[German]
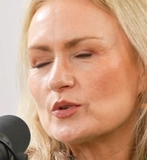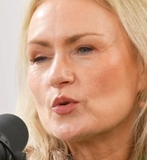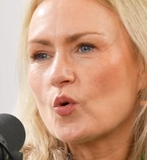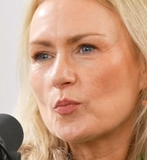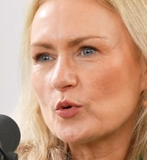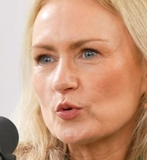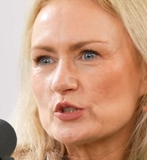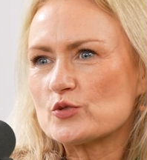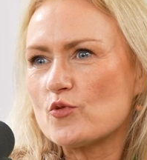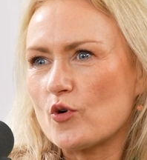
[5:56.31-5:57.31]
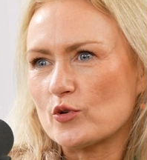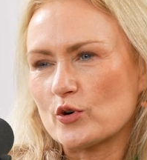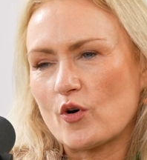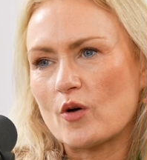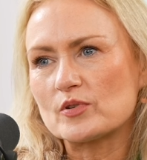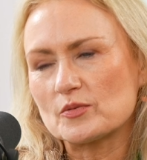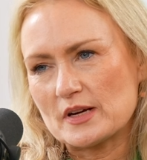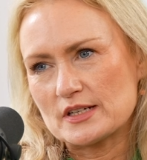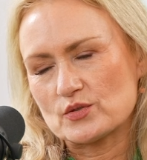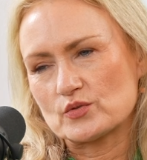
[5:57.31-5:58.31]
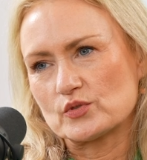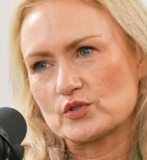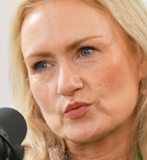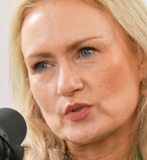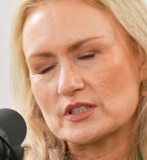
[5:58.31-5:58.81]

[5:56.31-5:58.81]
Lobkultur ja. oder Komplimentekultur.